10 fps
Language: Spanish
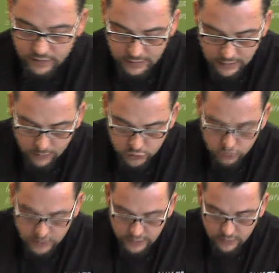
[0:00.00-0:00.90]
de manzana que
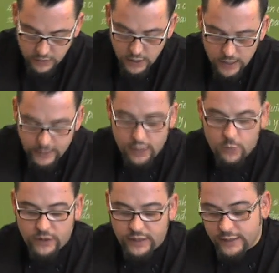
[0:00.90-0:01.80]
hemos hecho aquí.
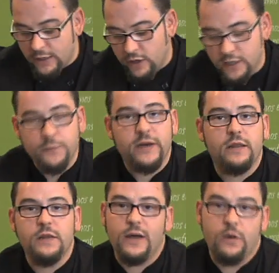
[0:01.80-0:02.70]
¿Que lo, que, queréis
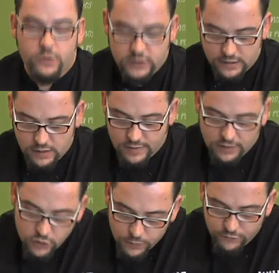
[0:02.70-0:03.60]
poner encima? Lo ponéis
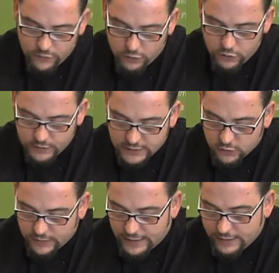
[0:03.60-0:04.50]
encima. Yo prefiero que los
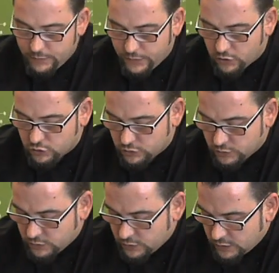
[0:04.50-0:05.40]
pescados vayan limpios
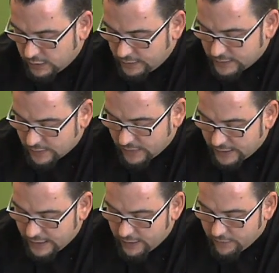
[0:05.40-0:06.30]
y de esa
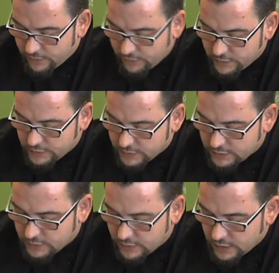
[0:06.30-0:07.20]
manera...
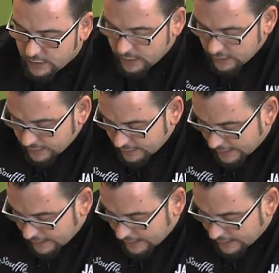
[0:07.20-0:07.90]
Cada uno elige